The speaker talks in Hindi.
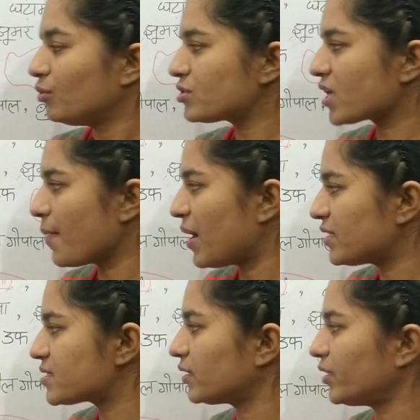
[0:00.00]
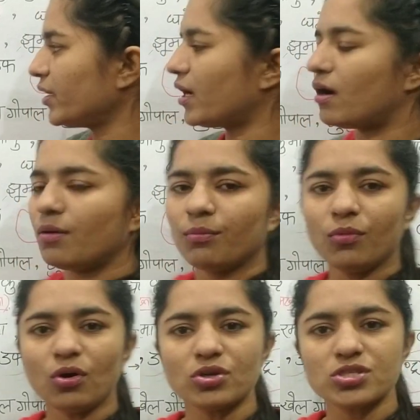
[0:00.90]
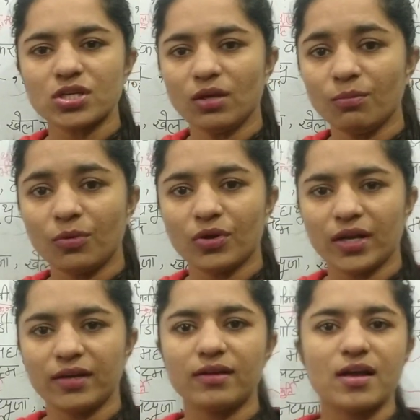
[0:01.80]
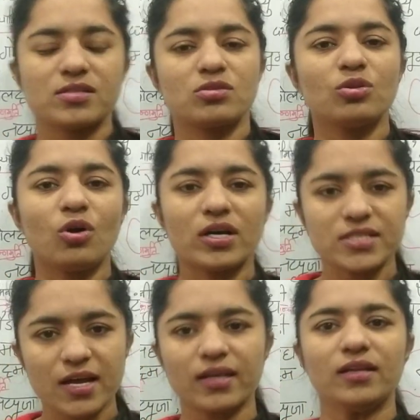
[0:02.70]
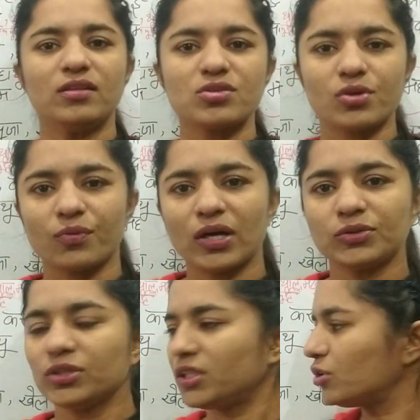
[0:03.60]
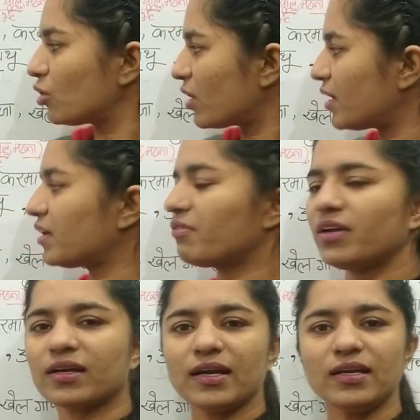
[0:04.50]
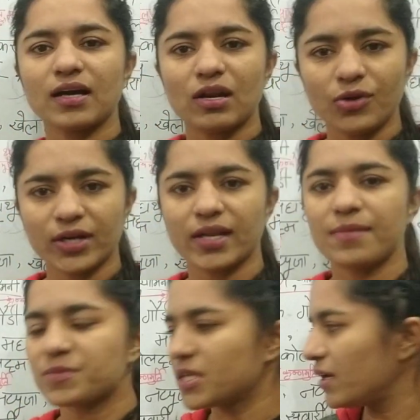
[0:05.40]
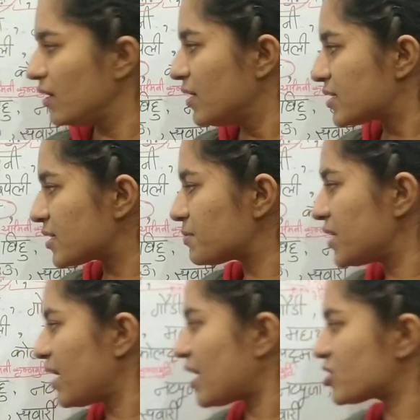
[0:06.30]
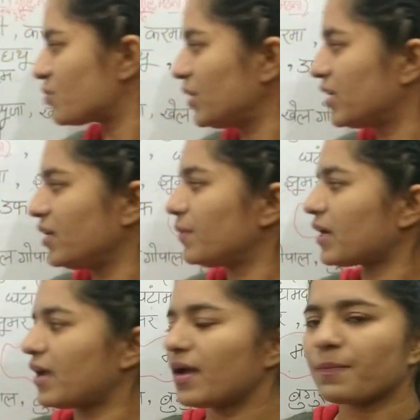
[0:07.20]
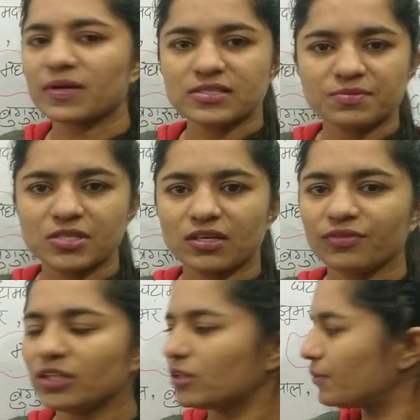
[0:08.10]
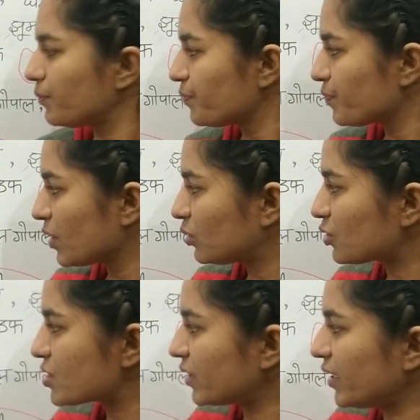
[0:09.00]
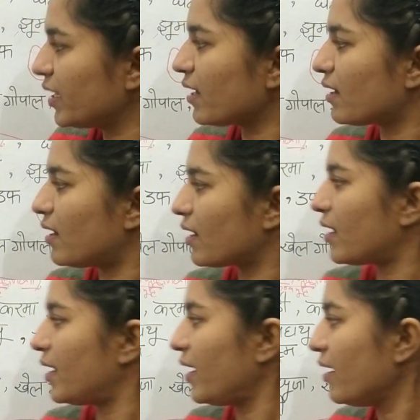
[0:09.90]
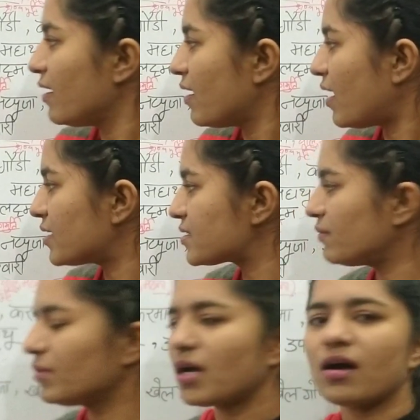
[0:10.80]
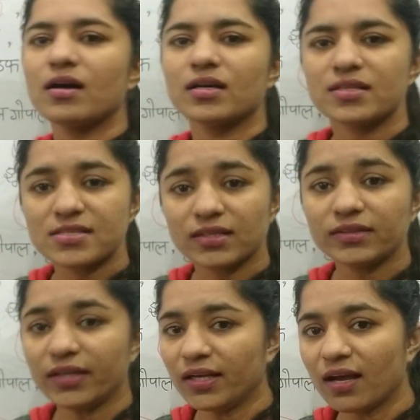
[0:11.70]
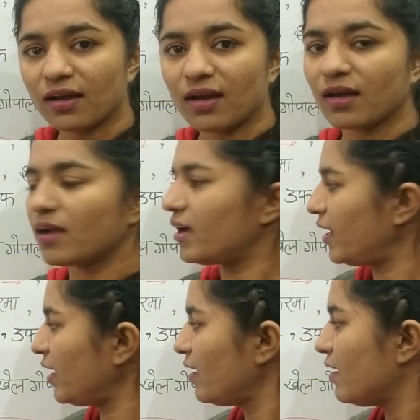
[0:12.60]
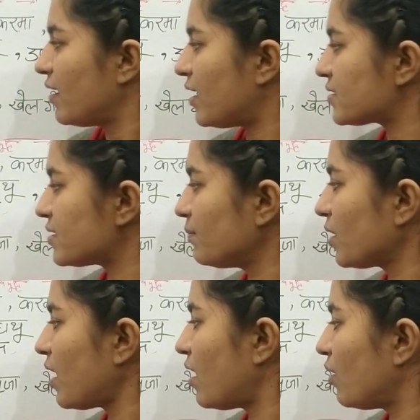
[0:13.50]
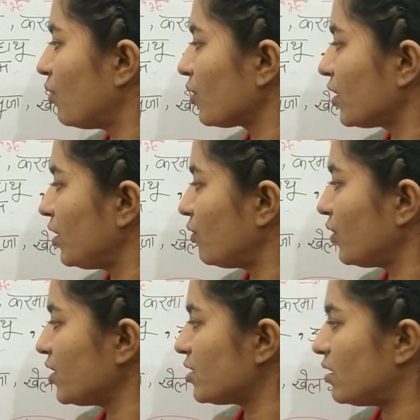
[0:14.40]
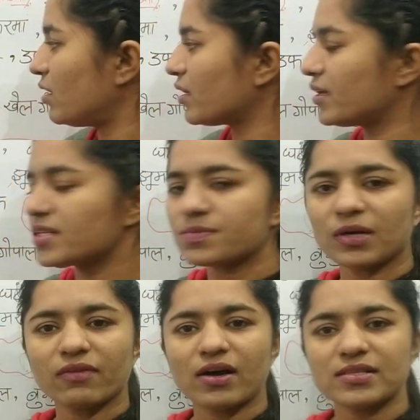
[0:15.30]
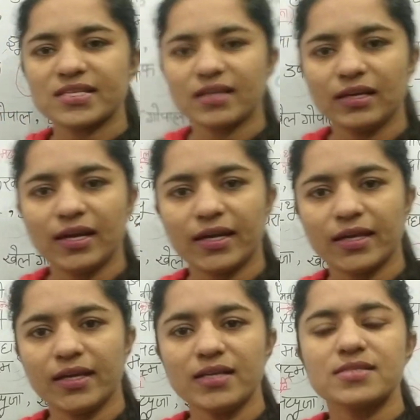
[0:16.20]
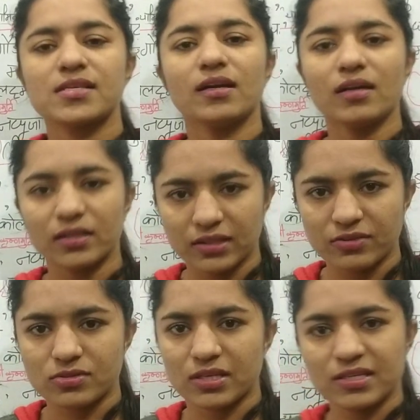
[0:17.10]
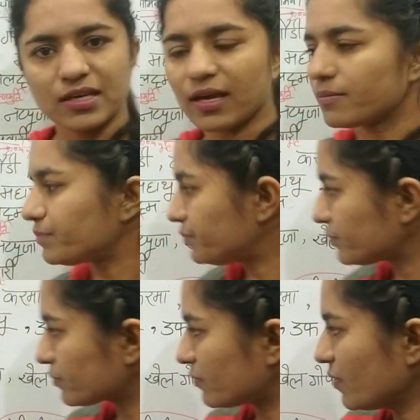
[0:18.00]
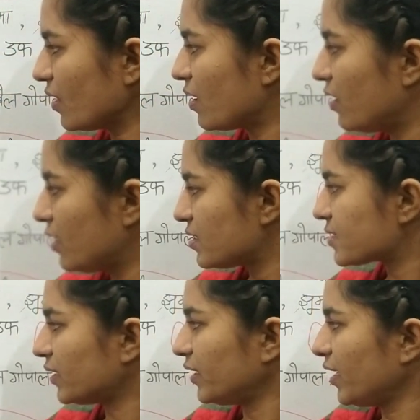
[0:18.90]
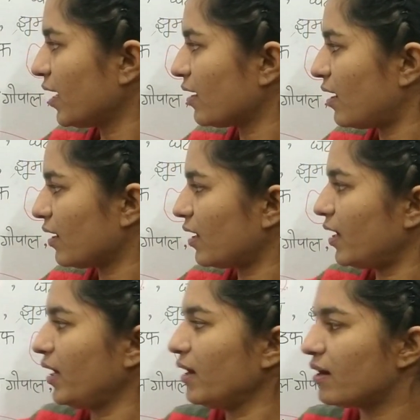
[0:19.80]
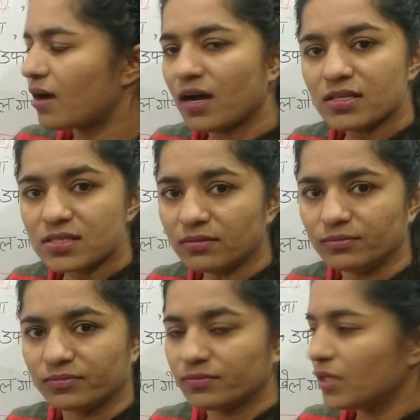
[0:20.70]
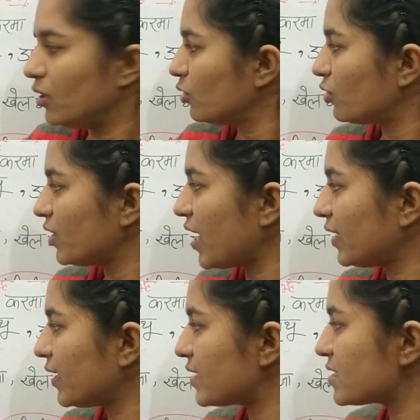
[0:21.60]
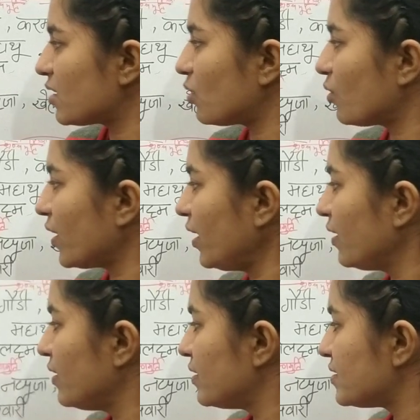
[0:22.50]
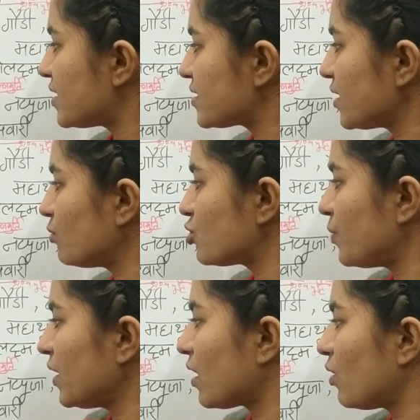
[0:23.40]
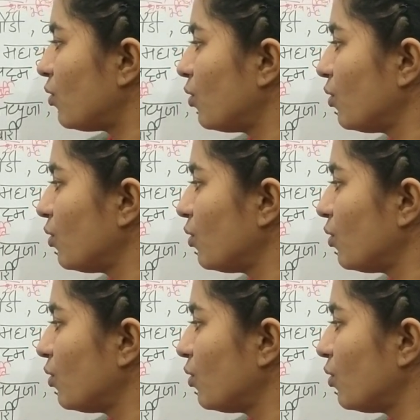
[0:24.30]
उसके बाद सत्रिया मोस्ट इंपोर्टेंट डांस 2000 के अंदर शुरुआत हुई थी तो करंट अफेयर का ही लगा लो एक टाइप से सबसे लास्ट में यही बना है आपका सबसे नवीनतम तो सत्रिया कहाँ का है असम का सत्रिया कहाँ का है असम का और किन्होंने किस भगवान से रिलेट है ये शंकर देव से ठीक है सत्रिया कहाँ का है असम तो याद कैसे करोगे जैसे कुछ भी कर लो